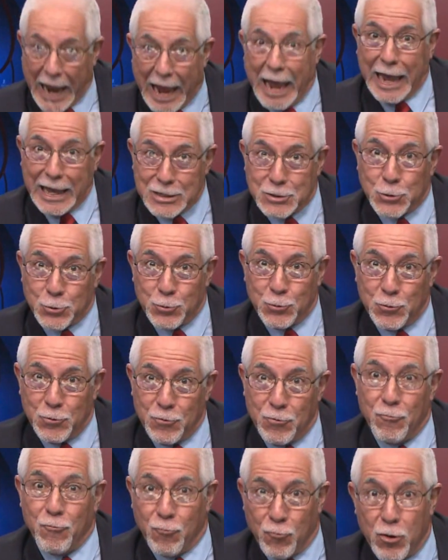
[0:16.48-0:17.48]
Eso
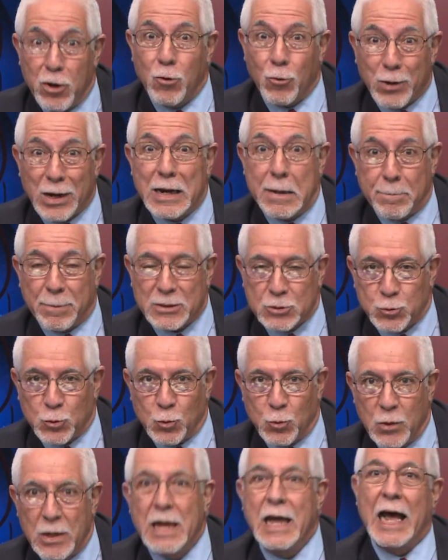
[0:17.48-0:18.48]
fue lo que le
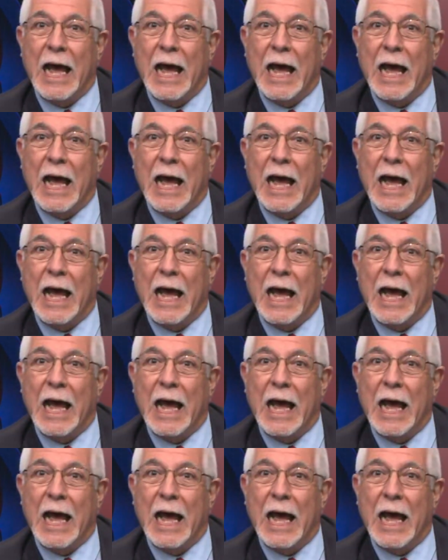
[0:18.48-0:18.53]
pasó